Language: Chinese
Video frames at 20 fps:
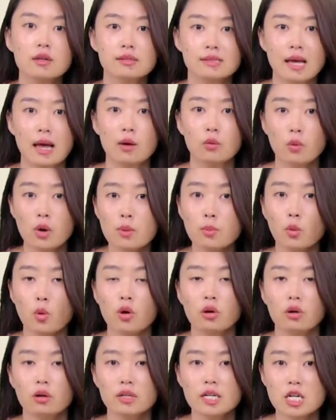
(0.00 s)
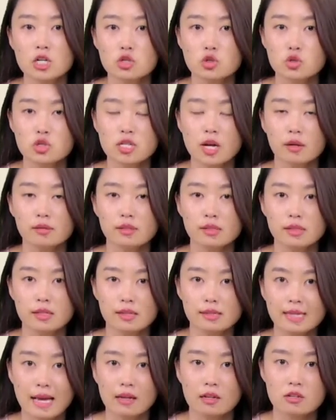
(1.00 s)
在微博和脸书上写
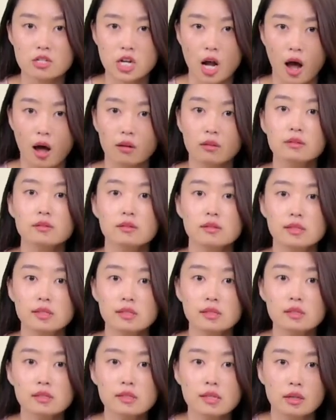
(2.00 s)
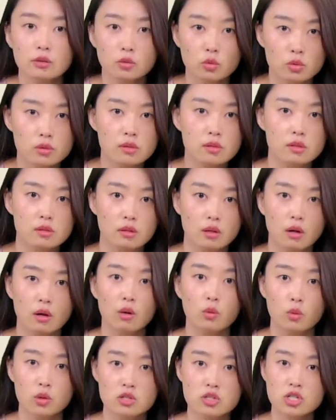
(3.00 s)
下了长七千多字的
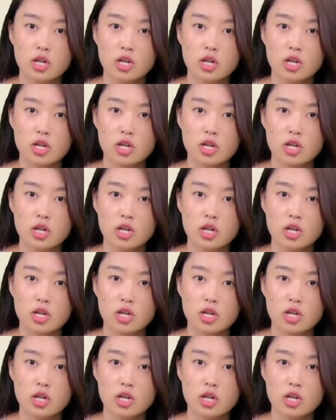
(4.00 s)
文